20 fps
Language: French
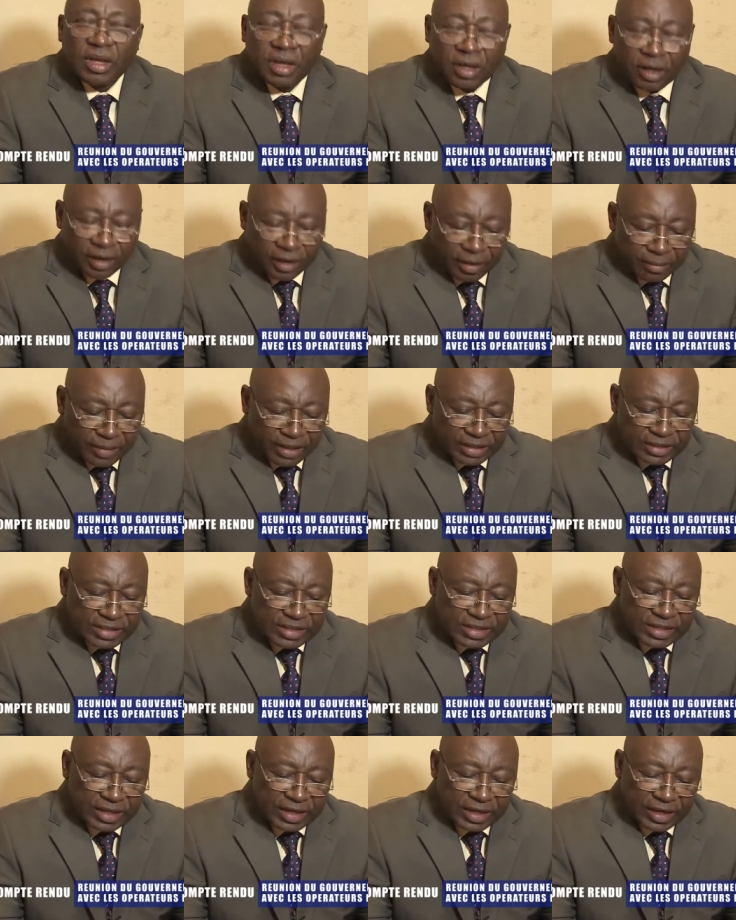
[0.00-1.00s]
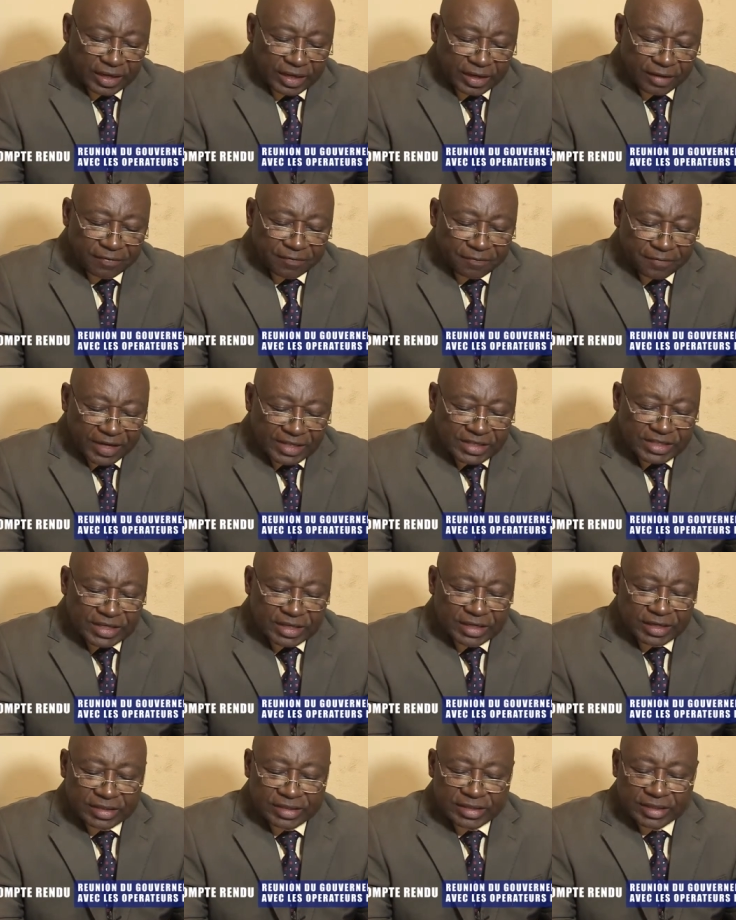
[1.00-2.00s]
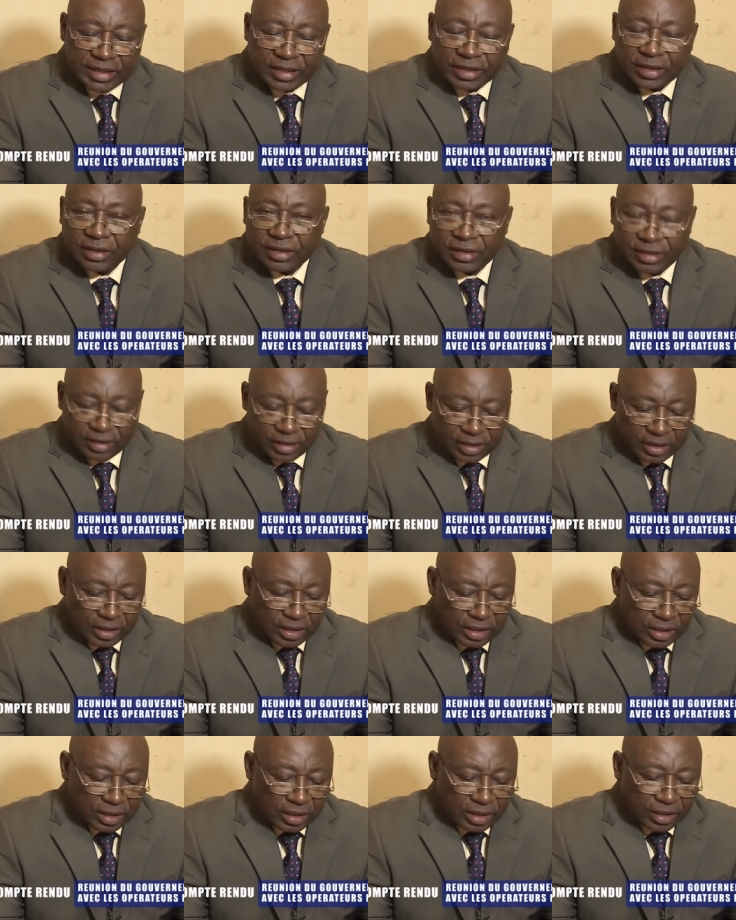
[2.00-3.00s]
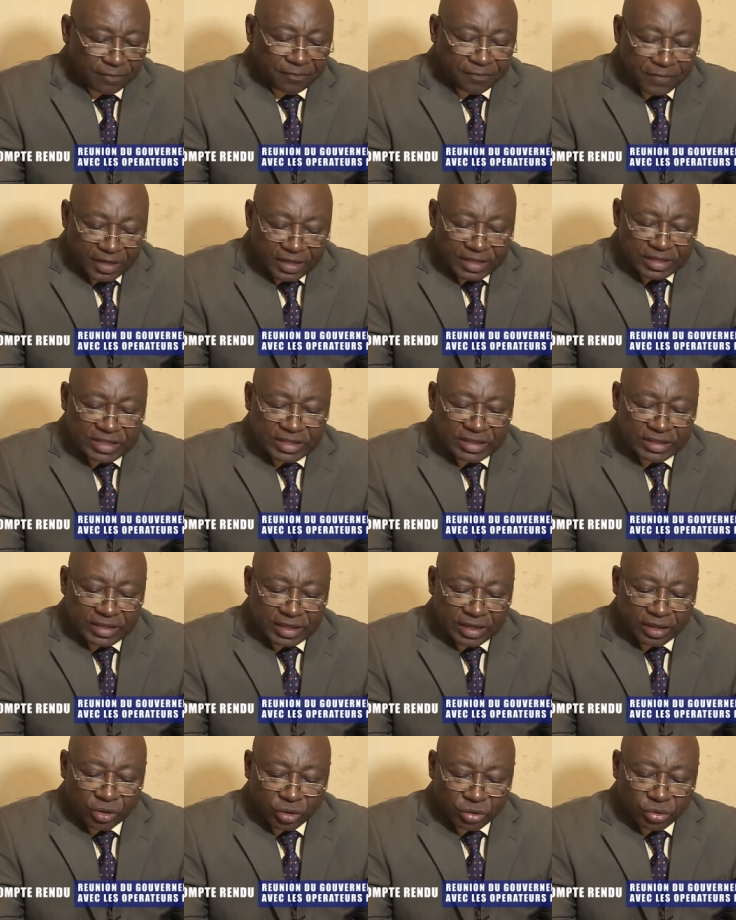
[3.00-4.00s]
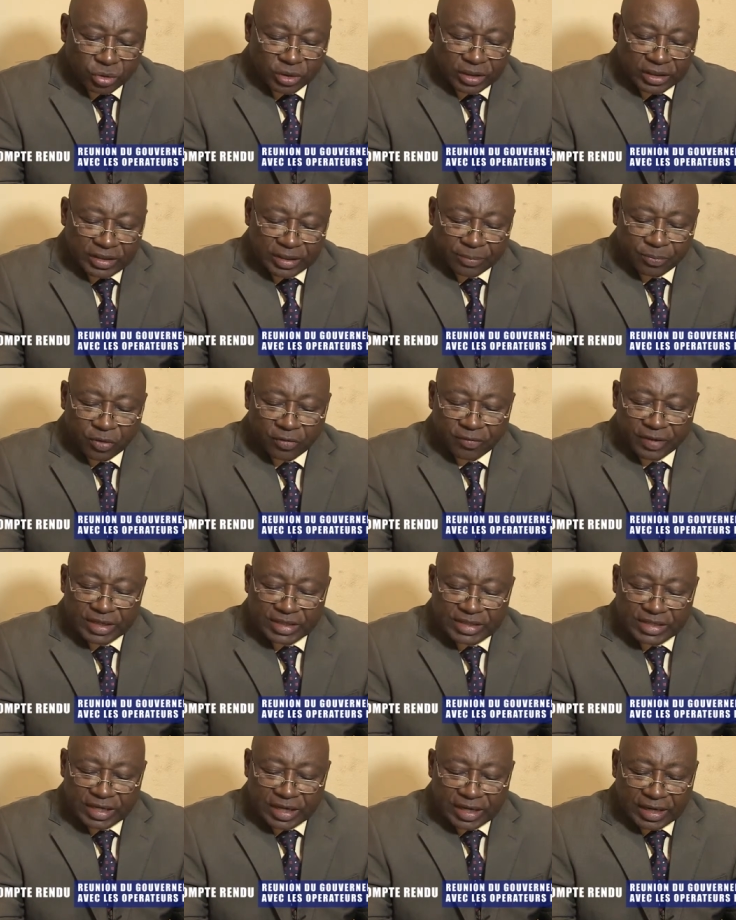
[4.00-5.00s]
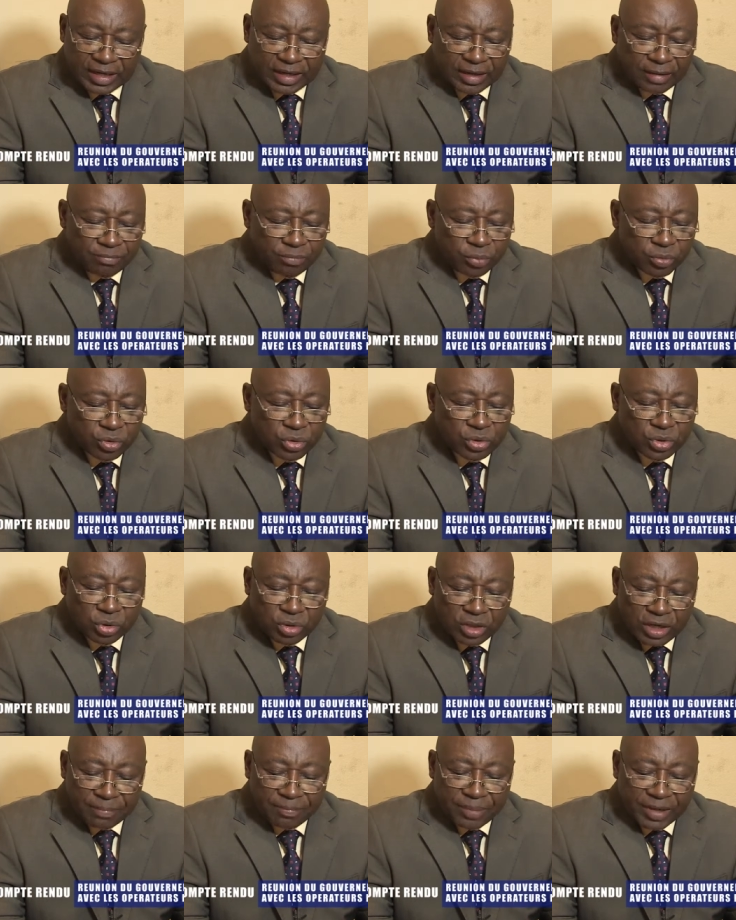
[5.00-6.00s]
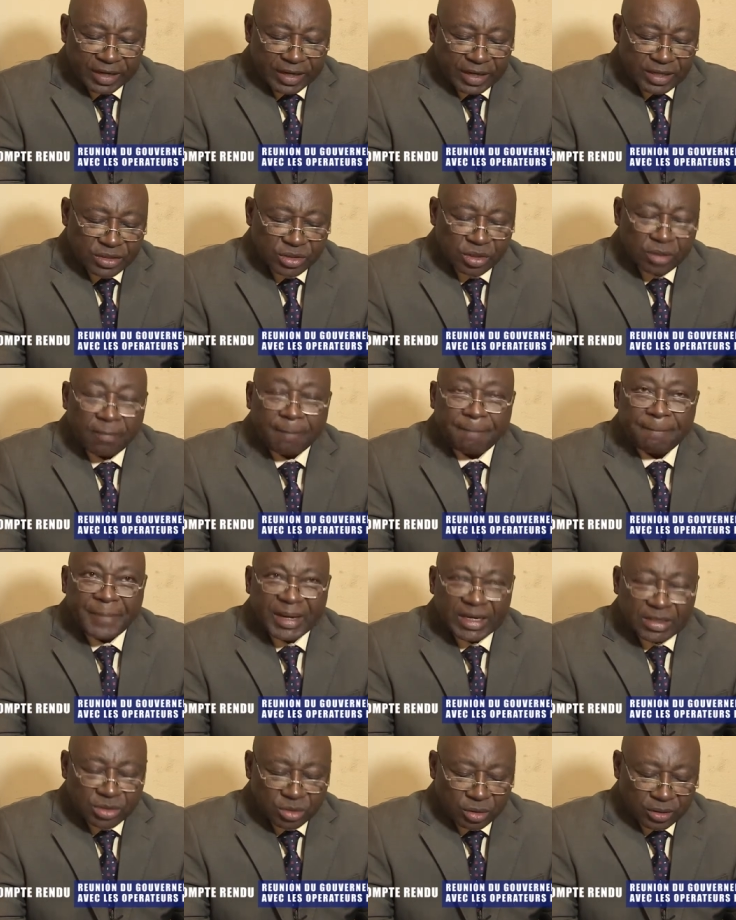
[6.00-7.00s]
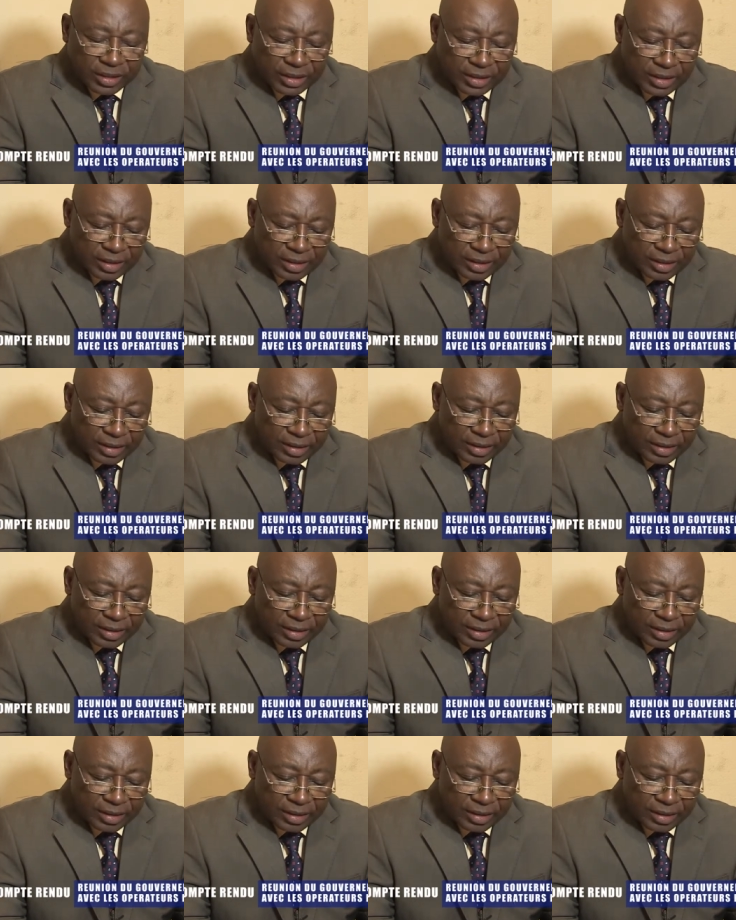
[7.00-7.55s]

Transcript: Remercier et faciliter et féliciter l'autorité provinciale pour son implication personnelle